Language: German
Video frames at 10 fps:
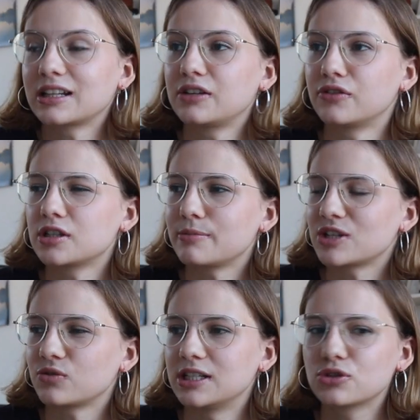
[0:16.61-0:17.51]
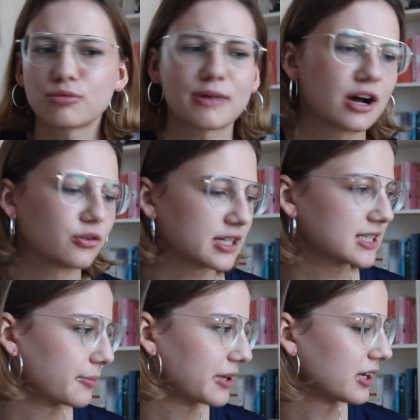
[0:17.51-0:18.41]
Ich wollte mehr so ein Intro machen und
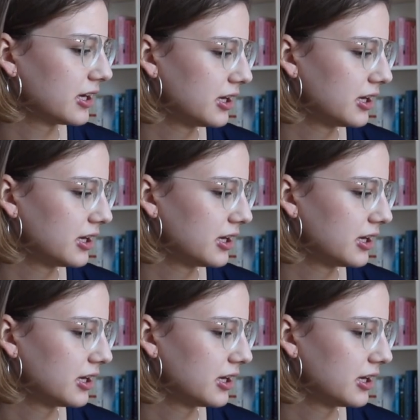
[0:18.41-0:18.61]
jetzt habe ich